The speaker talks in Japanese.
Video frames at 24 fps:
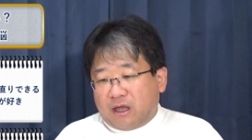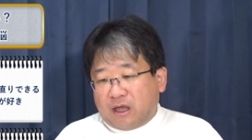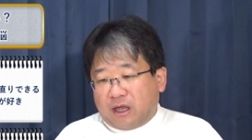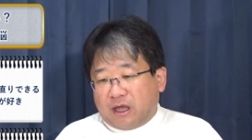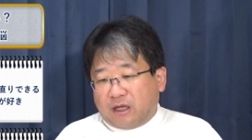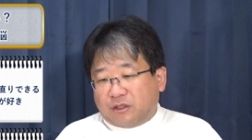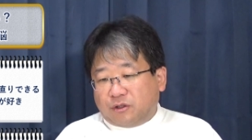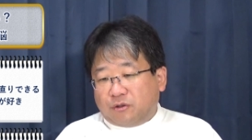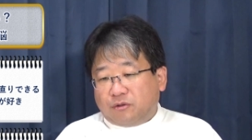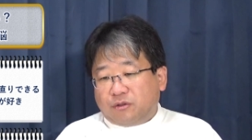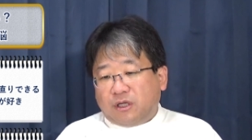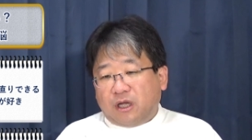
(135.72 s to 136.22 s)

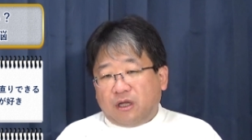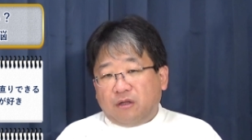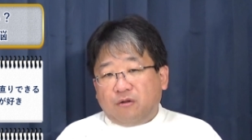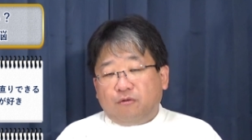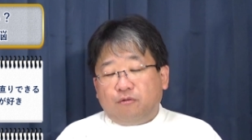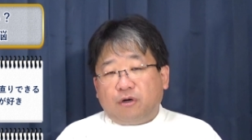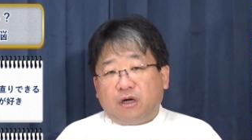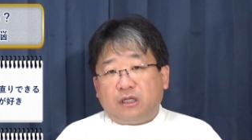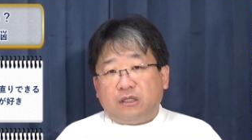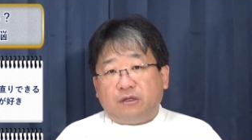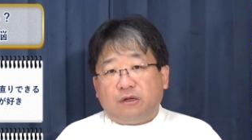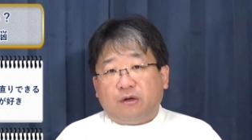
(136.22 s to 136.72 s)
えー、女性脳
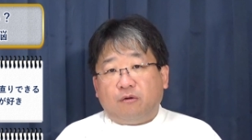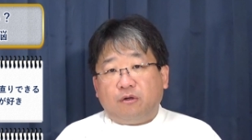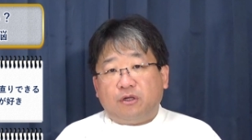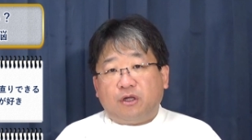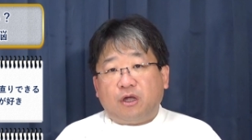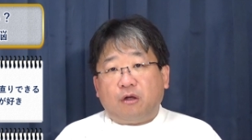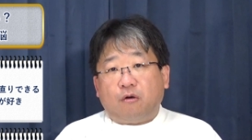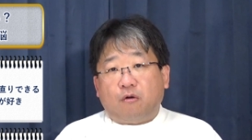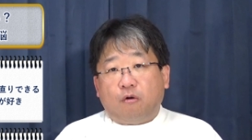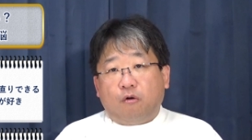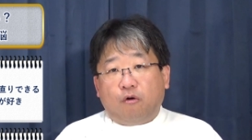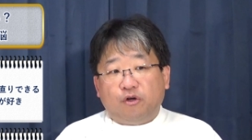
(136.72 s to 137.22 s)
の方は
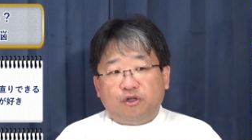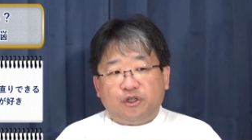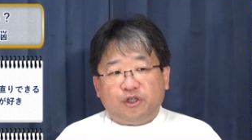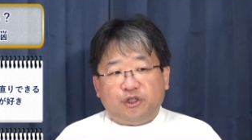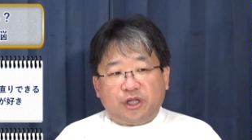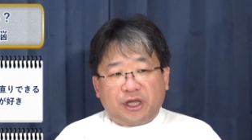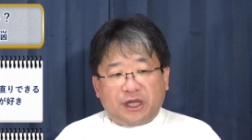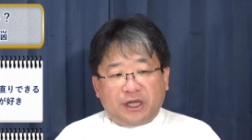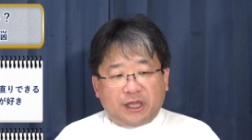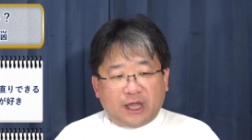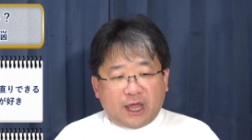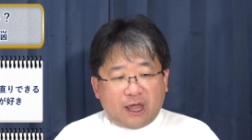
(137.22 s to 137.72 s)
結構保守
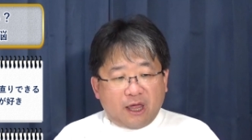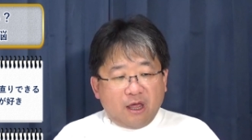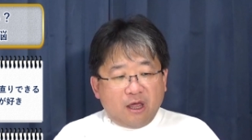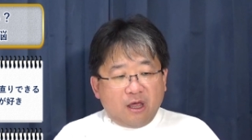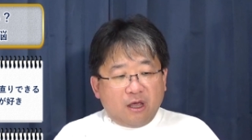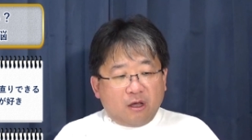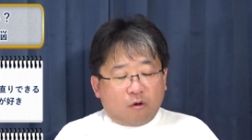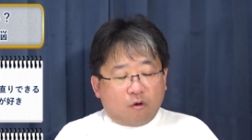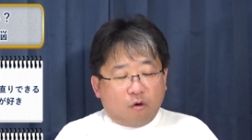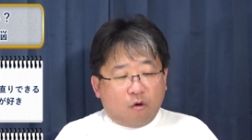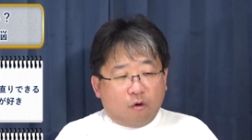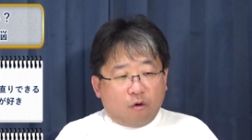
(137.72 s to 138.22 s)
的で、
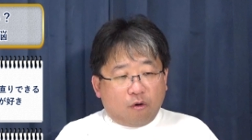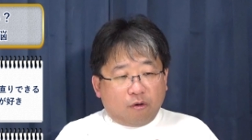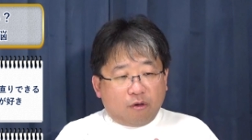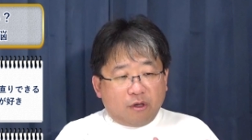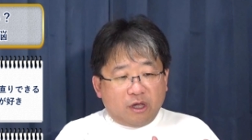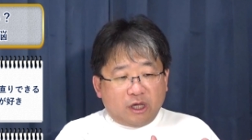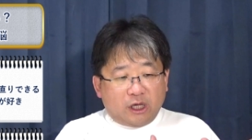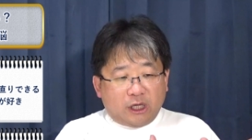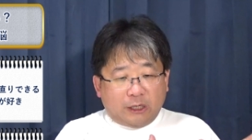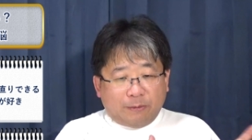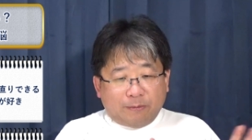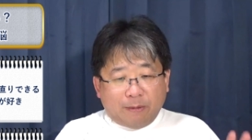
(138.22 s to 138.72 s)
こう、
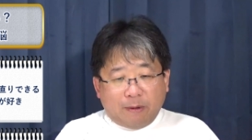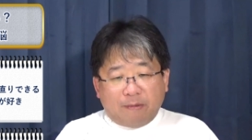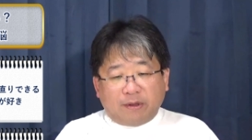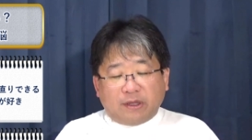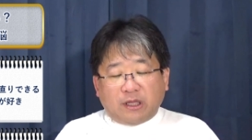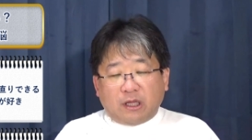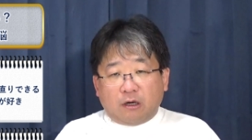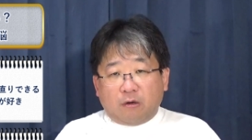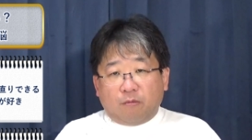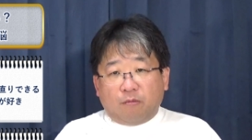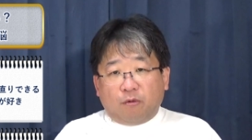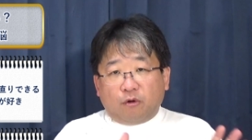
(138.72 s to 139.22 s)
今ま
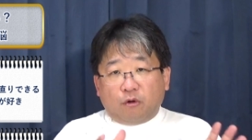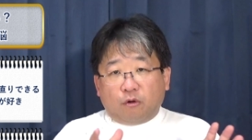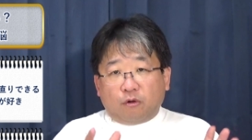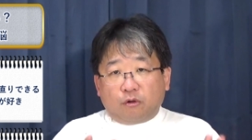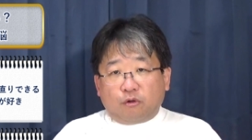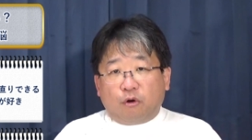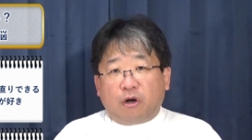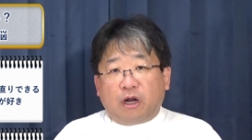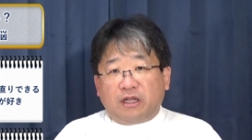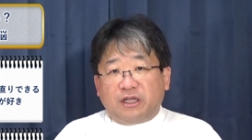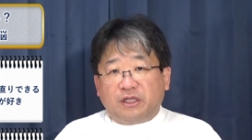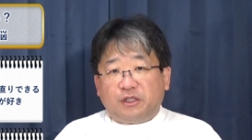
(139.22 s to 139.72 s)
でのものを
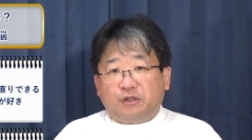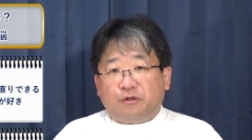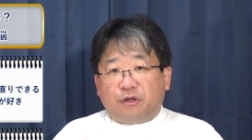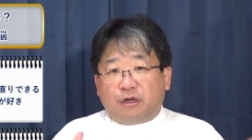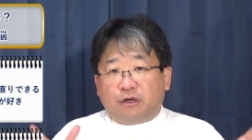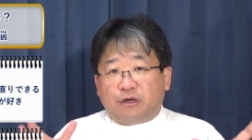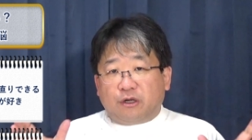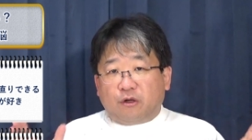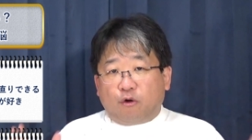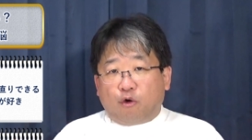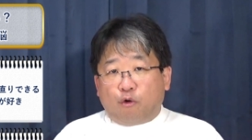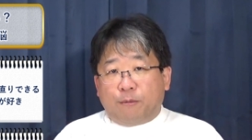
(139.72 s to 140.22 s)

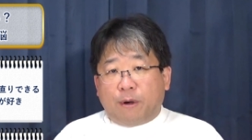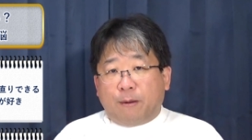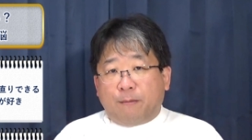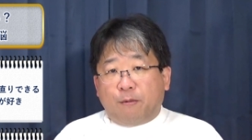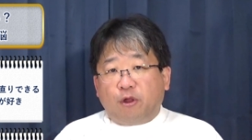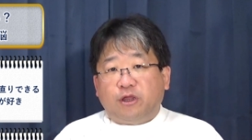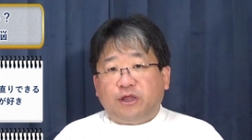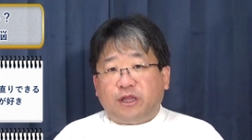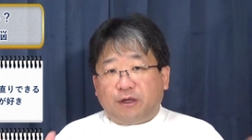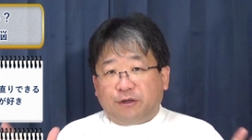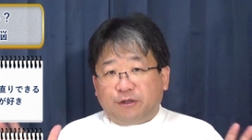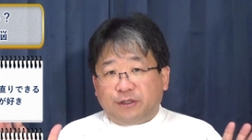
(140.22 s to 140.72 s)
トラディショナルにこう
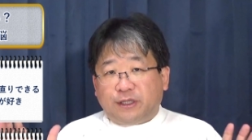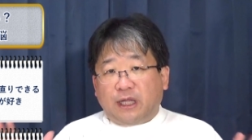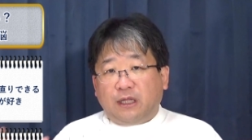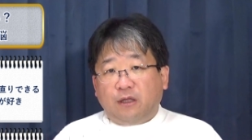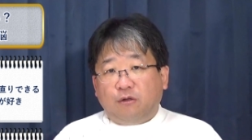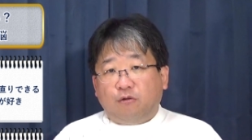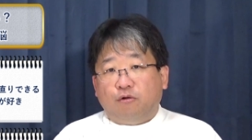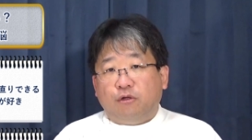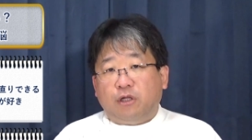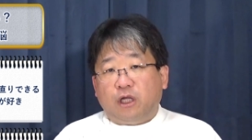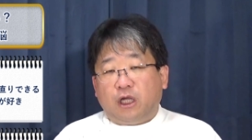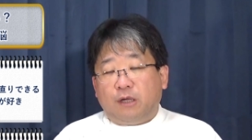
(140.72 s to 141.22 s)
守っていく、伝
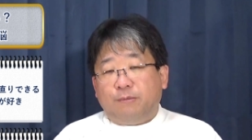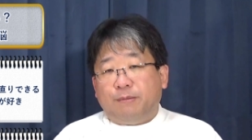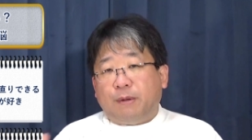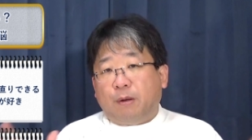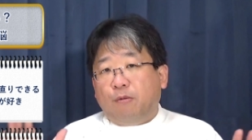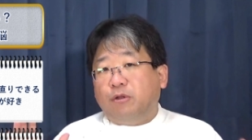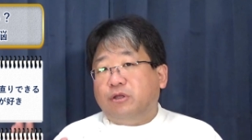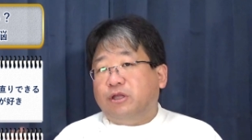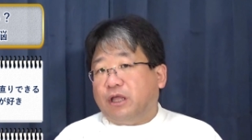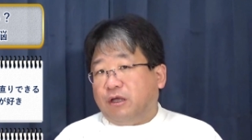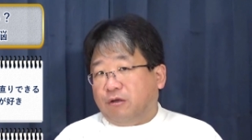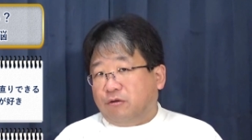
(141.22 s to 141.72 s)
統的に
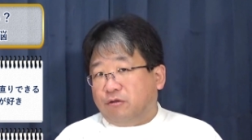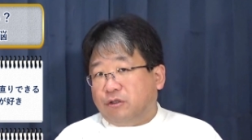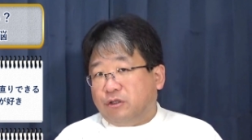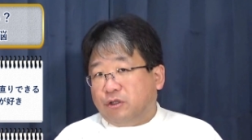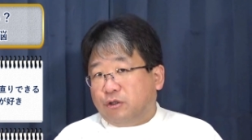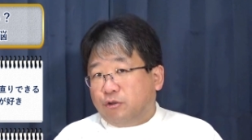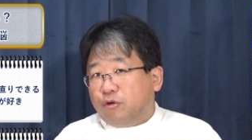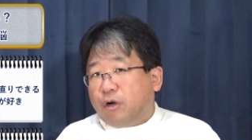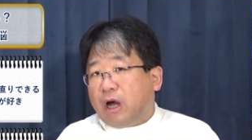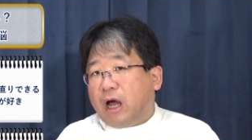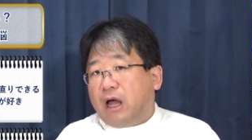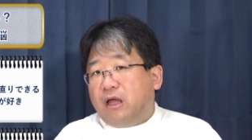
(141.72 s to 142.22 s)
守っていくって
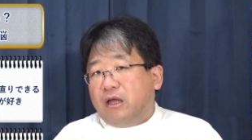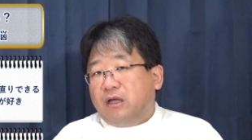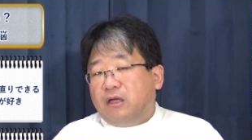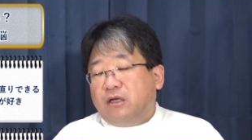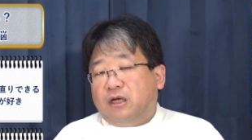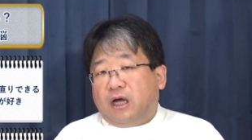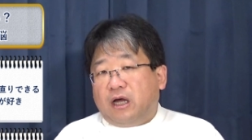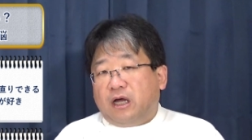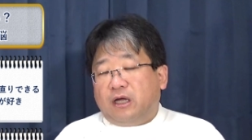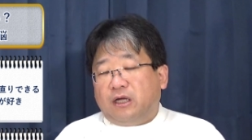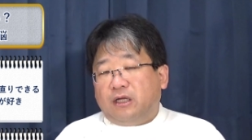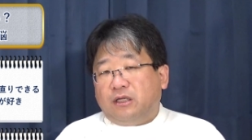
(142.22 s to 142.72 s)
いうのが、
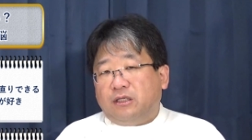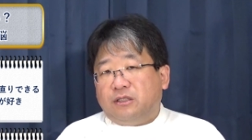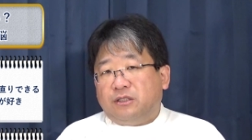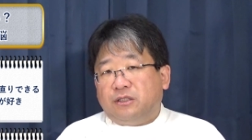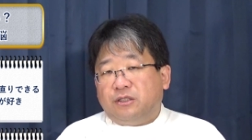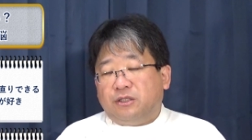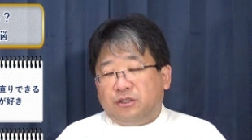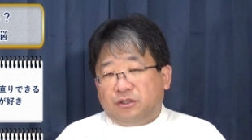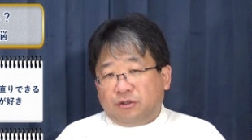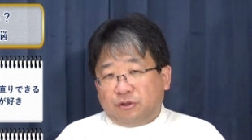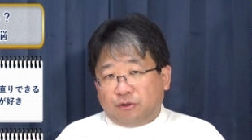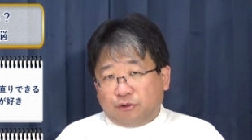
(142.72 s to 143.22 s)
あ
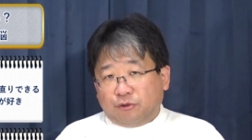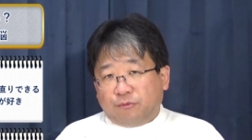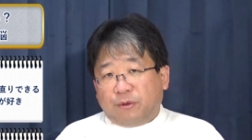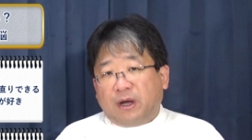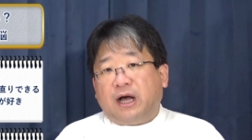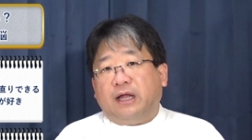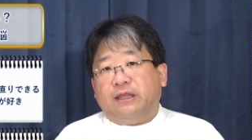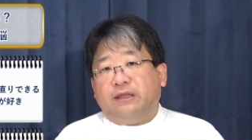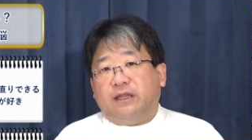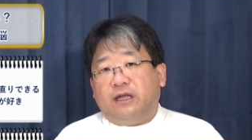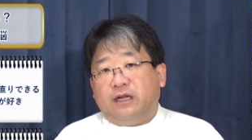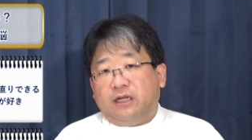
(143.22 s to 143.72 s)
うま
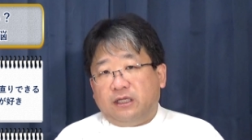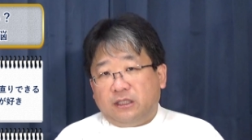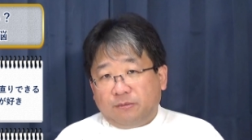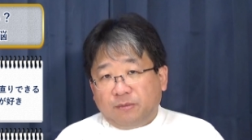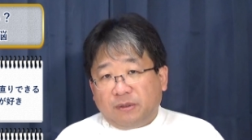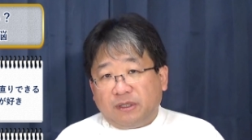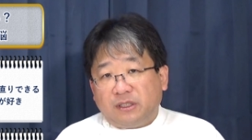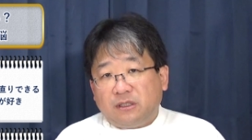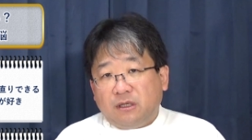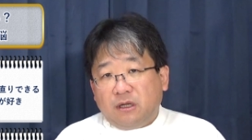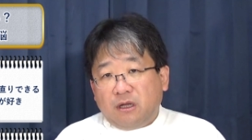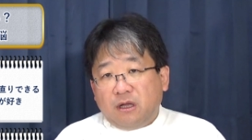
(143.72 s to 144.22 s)
かったりし
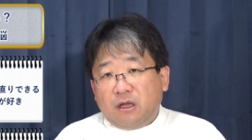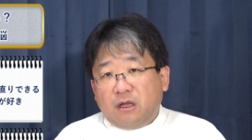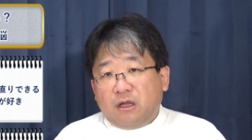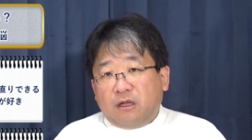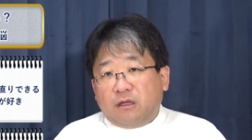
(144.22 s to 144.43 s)
ます。